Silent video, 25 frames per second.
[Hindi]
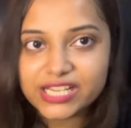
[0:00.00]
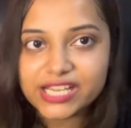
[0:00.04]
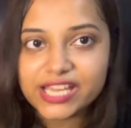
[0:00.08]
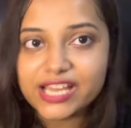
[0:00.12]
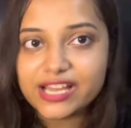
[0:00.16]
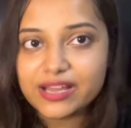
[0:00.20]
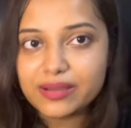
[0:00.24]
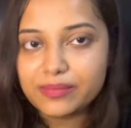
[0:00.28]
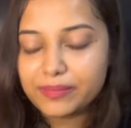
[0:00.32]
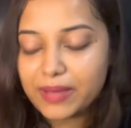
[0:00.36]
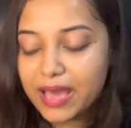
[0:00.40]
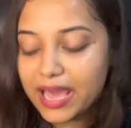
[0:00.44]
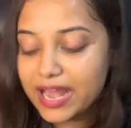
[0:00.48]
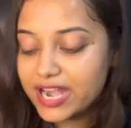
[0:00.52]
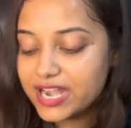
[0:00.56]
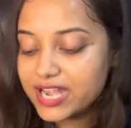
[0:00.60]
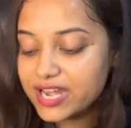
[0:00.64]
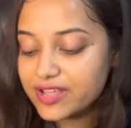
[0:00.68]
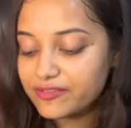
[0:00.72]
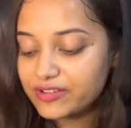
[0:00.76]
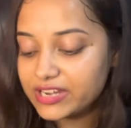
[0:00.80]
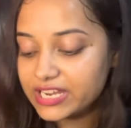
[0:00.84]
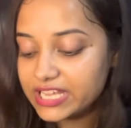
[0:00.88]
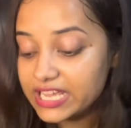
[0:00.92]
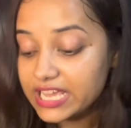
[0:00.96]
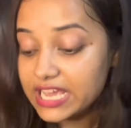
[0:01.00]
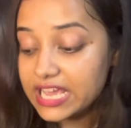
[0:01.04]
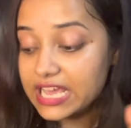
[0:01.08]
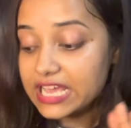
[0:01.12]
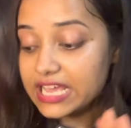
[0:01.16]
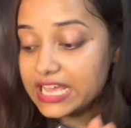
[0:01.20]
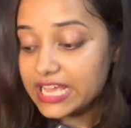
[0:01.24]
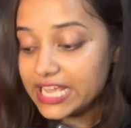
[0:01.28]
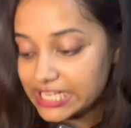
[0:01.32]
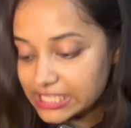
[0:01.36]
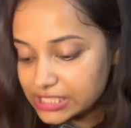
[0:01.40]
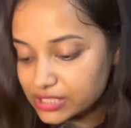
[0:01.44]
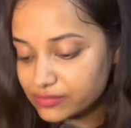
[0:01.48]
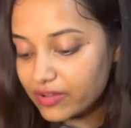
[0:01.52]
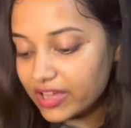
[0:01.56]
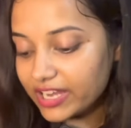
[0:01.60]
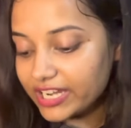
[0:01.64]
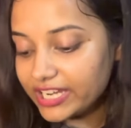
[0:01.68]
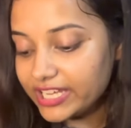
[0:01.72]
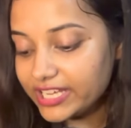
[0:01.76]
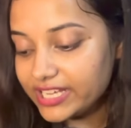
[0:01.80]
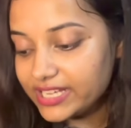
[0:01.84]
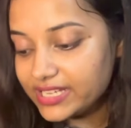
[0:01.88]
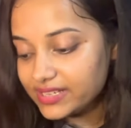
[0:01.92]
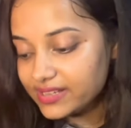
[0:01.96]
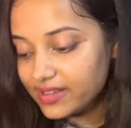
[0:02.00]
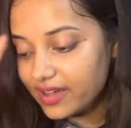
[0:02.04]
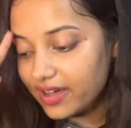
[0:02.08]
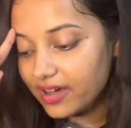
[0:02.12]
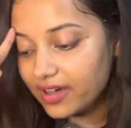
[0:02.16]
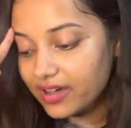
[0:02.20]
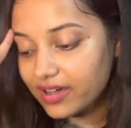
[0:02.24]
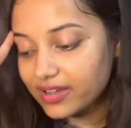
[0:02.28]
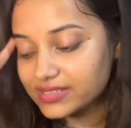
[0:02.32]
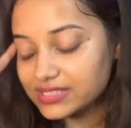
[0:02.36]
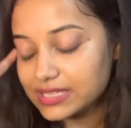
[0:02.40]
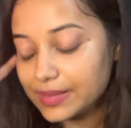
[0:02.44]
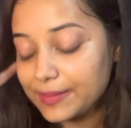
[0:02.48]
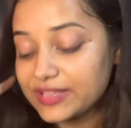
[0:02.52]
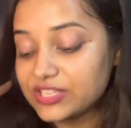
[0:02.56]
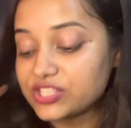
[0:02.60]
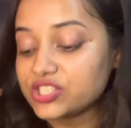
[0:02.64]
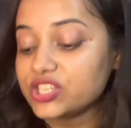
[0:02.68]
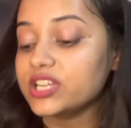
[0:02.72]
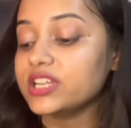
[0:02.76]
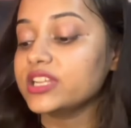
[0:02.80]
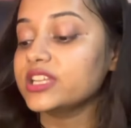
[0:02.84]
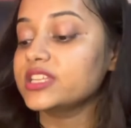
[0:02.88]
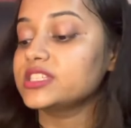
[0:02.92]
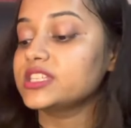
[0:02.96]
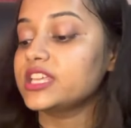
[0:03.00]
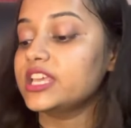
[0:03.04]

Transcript: के कंपैरेटिवली इस वाली सेमेस्टर uh,